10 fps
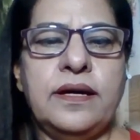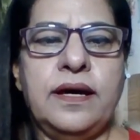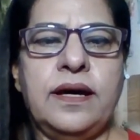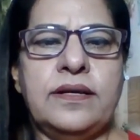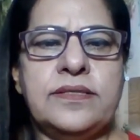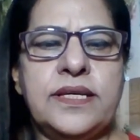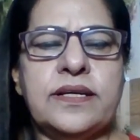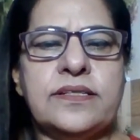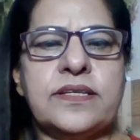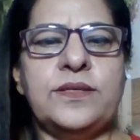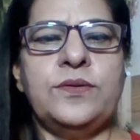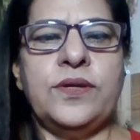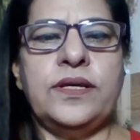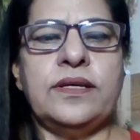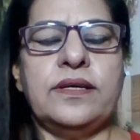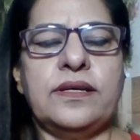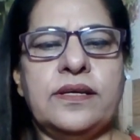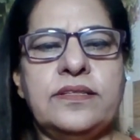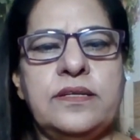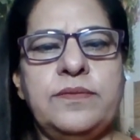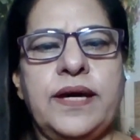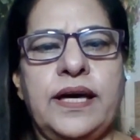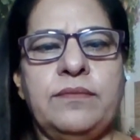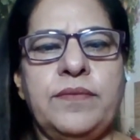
छः गज की दूरी किसी भी हाल